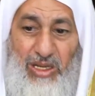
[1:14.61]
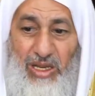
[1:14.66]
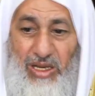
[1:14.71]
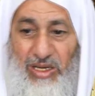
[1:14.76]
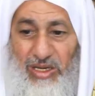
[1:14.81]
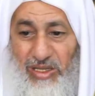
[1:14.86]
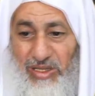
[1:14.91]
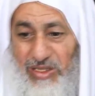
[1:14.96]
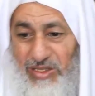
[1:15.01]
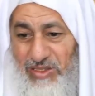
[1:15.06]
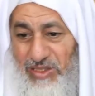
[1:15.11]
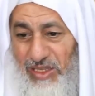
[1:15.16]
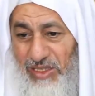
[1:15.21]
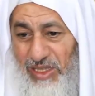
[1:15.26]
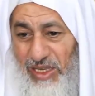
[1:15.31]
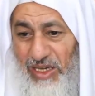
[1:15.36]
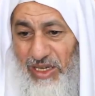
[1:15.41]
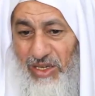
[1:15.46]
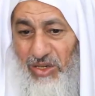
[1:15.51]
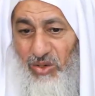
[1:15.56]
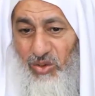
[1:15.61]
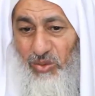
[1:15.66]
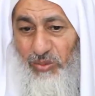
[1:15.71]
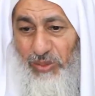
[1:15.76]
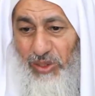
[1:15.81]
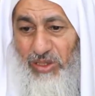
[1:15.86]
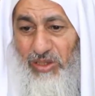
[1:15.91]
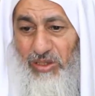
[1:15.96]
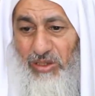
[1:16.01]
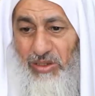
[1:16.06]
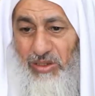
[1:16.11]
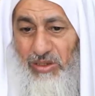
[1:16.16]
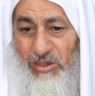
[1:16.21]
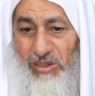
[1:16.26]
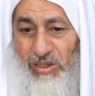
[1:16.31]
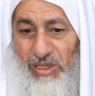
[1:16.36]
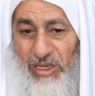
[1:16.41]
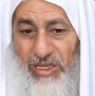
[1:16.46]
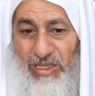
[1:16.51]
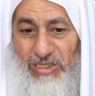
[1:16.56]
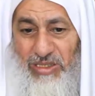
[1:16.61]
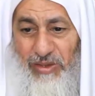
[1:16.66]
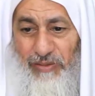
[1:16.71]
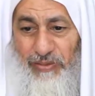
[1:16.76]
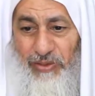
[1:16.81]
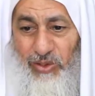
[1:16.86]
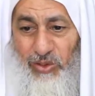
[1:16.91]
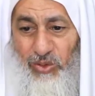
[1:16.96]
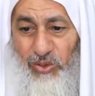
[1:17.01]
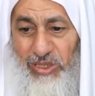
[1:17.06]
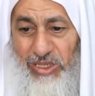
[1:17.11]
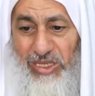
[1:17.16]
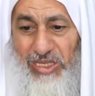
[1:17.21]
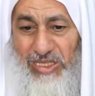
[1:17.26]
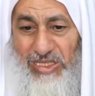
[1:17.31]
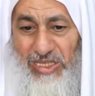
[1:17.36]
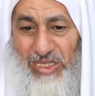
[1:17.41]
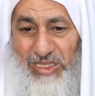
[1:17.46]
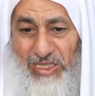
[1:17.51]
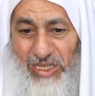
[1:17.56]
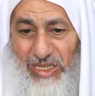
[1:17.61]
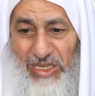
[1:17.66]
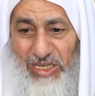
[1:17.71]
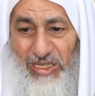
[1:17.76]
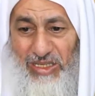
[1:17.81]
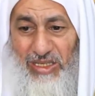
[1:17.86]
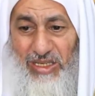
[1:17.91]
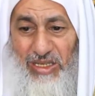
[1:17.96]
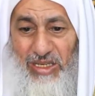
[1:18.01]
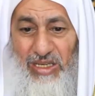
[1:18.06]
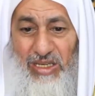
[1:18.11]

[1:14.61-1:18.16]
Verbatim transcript: الذي استدلوا به ليس في الحلي زكاة